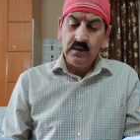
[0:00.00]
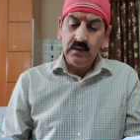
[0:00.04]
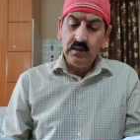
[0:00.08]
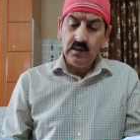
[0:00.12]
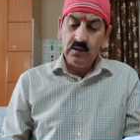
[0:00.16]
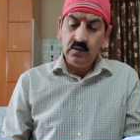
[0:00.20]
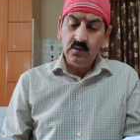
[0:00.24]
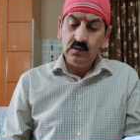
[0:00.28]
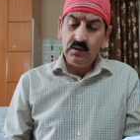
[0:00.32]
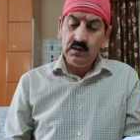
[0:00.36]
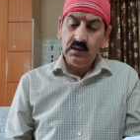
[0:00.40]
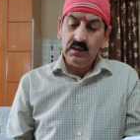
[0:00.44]

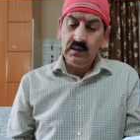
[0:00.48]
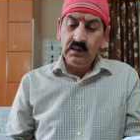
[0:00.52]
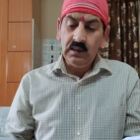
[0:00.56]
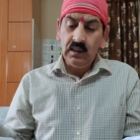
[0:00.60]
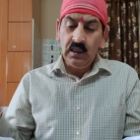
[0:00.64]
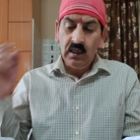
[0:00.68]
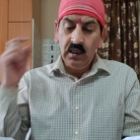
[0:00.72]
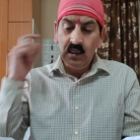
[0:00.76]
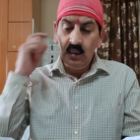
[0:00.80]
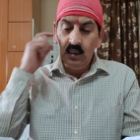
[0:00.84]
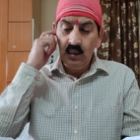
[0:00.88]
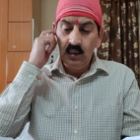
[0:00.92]

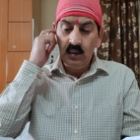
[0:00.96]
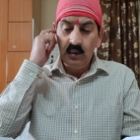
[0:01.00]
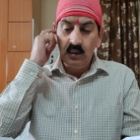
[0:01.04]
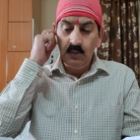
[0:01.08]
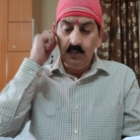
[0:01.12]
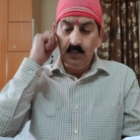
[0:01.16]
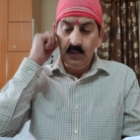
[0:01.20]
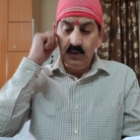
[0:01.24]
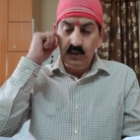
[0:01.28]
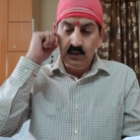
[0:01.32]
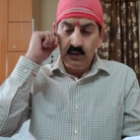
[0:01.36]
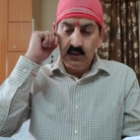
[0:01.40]
ददुदीदा
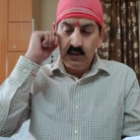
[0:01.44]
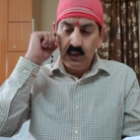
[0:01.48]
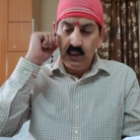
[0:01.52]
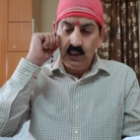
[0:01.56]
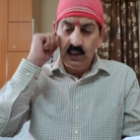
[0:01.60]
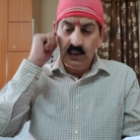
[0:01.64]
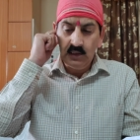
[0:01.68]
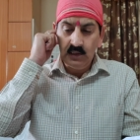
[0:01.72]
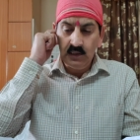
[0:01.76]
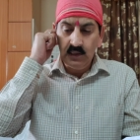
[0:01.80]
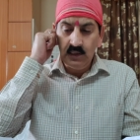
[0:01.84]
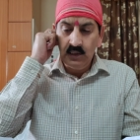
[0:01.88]
कपिन
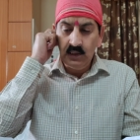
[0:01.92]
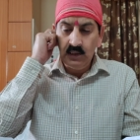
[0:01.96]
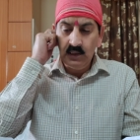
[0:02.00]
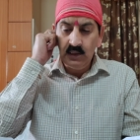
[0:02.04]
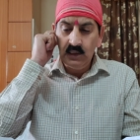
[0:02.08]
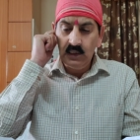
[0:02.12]
सहित